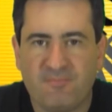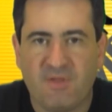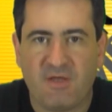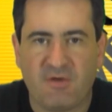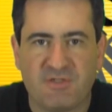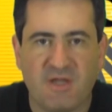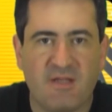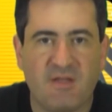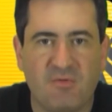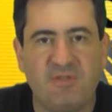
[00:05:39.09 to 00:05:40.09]
Né? Eu acho que
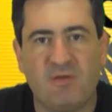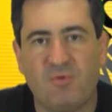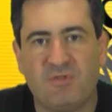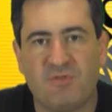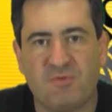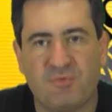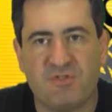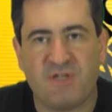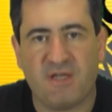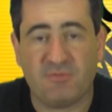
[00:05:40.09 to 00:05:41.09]
cada um tem que montar o seu
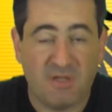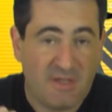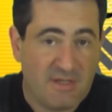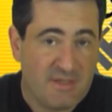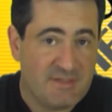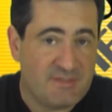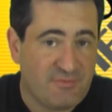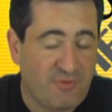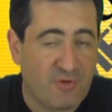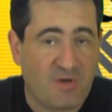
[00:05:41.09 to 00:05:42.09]
projeto.
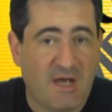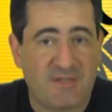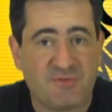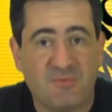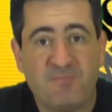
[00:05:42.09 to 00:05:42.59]
Se for o caso,